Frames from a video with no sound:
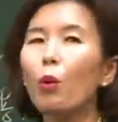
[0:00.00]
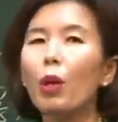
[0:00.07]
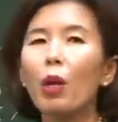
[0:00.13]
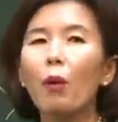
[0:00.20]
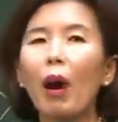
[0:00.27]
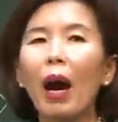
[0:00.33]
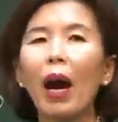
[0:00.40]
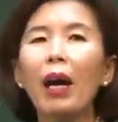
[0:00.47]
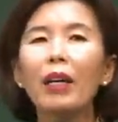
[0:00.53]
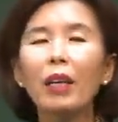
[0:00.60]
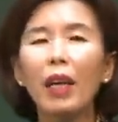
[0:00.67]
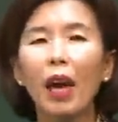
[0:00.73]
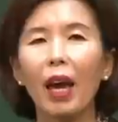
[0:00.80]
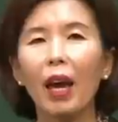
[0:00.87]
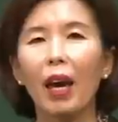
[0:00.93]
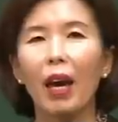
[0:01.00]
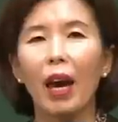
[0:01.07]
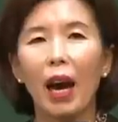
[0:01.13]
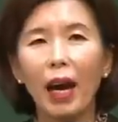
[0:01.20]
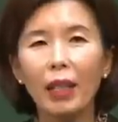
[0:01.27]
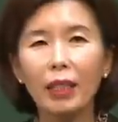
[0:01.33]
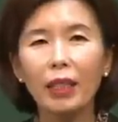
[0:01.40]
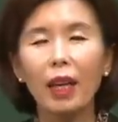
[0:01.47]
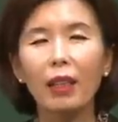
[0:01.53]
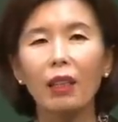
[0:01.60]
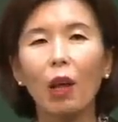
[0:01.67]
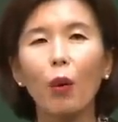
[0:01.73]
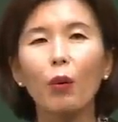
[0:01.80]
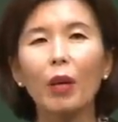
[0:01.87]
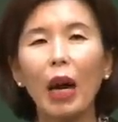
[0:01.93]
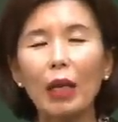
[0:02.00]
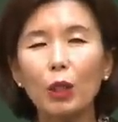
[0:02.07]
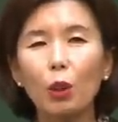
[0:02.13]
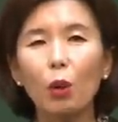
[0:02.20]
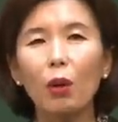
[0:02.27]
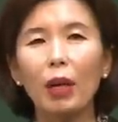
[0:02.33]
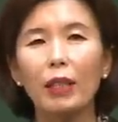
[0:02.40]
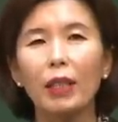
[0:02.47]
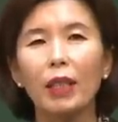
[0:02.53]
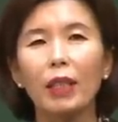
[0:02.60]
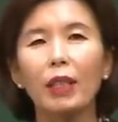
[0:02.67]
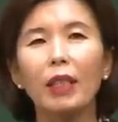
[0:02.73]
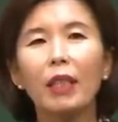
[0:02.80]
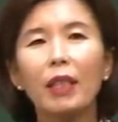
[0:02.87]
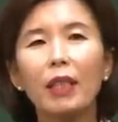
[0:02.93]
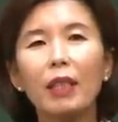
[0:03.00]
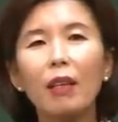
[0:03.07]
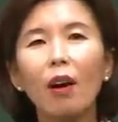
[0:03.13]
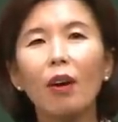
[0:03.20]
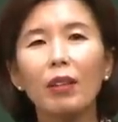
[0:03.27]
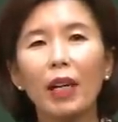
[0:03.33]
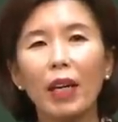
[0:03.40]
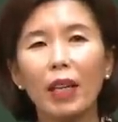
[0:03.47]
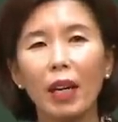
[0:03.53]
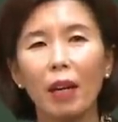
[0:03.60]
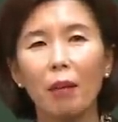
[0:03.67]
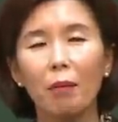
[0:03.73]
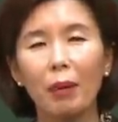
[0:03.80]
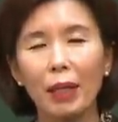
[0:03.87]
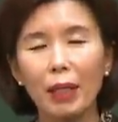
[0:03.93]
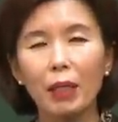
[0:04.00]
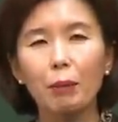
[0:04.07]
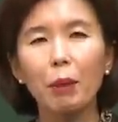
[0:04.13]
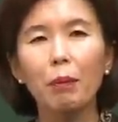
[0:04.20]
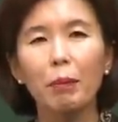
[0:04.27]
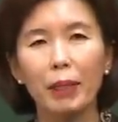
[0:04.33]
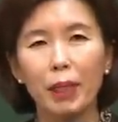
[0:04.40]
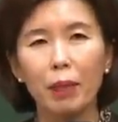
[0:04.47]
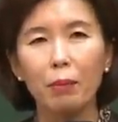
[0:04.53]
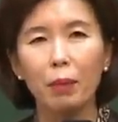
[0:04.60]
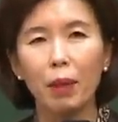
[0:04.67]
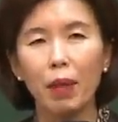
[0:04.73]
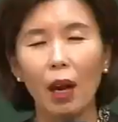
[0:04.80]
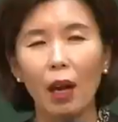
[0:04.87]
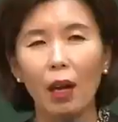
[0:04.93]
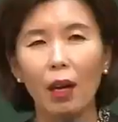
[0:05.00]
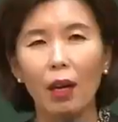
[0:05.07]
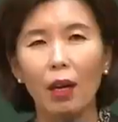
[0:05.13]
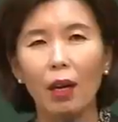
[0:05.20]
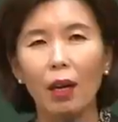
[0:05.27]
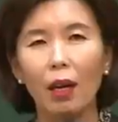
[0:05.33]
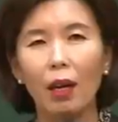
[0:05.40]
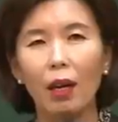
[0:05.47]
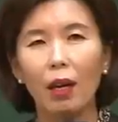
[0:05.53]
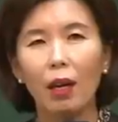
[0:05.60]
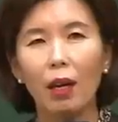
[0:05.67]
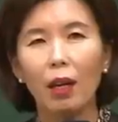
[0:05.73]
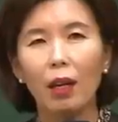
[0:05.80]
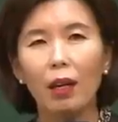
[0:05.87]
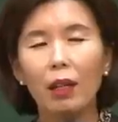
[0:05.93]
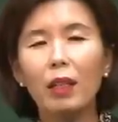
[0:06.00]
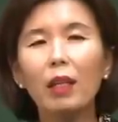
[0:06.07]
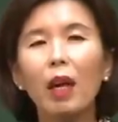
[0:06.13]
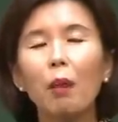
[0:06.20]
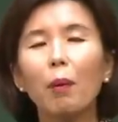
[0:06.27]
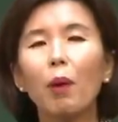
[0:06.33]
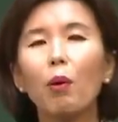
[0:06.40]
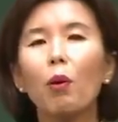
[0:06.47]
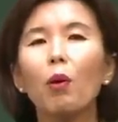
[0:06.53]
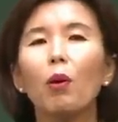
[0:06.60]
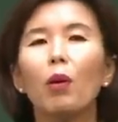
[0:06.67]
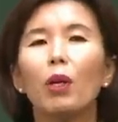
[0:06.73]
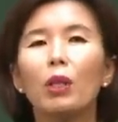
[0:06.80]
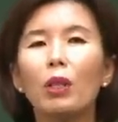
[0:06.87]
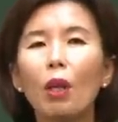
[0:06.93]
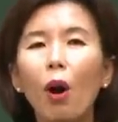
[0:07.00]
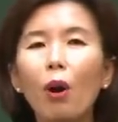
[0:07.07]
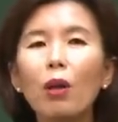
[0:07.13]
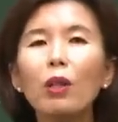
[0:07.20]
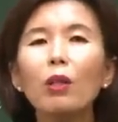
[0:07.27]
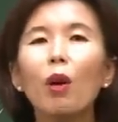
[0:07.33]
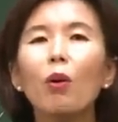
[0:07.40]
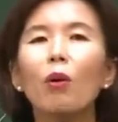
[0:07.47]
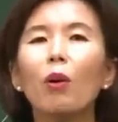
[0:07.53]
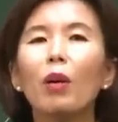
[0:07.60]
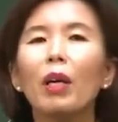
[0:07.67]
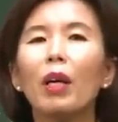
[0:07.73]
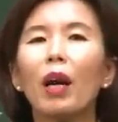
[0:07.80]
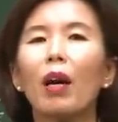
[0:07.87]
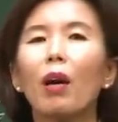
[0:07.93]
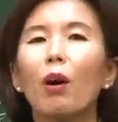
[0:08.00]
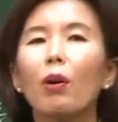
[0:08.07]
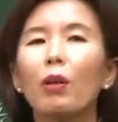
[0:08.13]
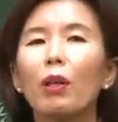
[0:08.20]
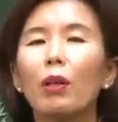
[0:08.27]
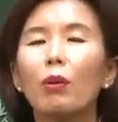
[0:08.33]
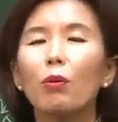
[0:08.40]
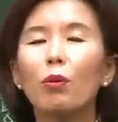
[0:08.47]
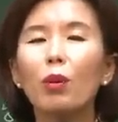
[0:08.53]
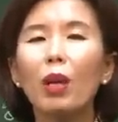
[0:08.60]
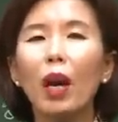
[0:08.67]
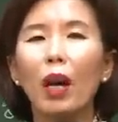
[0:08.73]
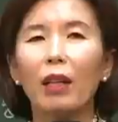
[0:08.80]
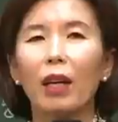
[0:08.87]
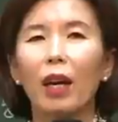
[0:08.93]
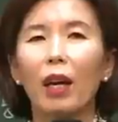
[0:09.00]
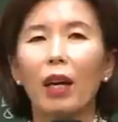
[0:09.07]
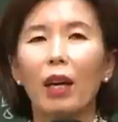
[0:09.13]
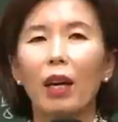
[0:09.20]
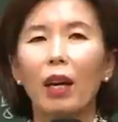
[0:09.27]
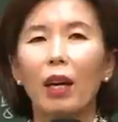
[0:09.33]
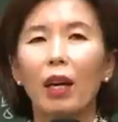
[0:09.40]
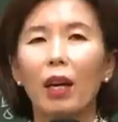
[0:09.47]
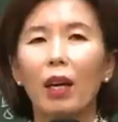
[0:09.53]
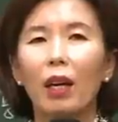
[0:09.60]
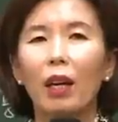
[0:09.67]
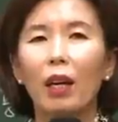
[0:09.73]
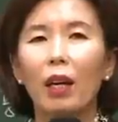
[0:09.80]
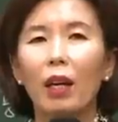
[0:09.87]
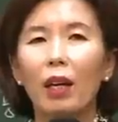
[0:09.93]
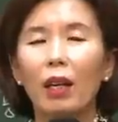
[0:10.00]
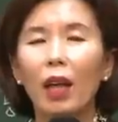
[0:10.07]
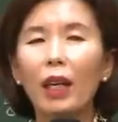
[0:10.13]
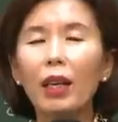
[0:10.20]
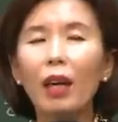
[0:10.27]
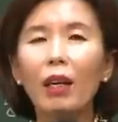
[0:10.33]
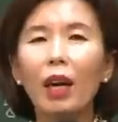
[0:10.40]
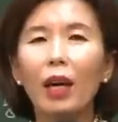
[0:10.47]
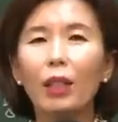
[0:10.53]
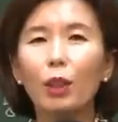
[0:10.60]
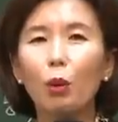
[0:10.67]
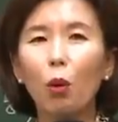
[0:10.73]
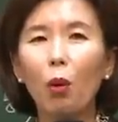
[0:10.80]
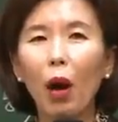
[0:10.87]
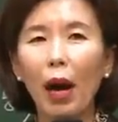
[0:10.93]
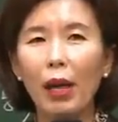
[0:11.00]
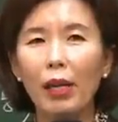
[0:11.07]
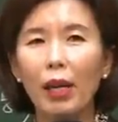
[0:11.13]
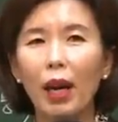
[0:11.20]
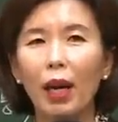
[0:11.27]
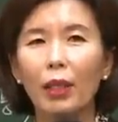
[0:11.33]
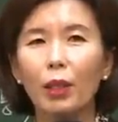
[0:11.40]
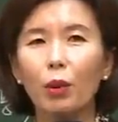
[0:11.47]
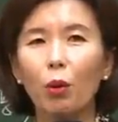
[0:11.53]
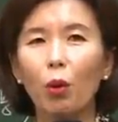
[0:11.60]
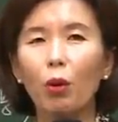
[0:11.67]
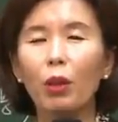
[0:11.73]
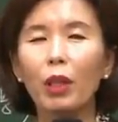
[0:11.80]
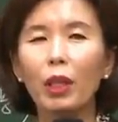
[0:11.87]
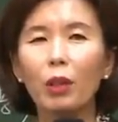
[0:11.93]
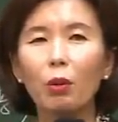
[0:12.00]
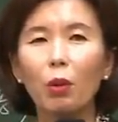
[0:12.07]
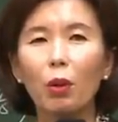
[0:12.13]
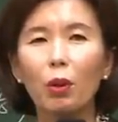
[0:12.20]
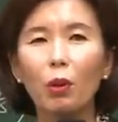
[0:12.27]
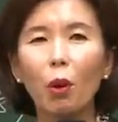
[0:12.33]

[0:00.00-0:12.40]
우리와 함께 하시겠다고 약속하시그 언약의 말씀을 믿습니다. 그게 바로 성령으로 인하여 우리 안에 깨닫게 하시고 알게 하시고 그리스도를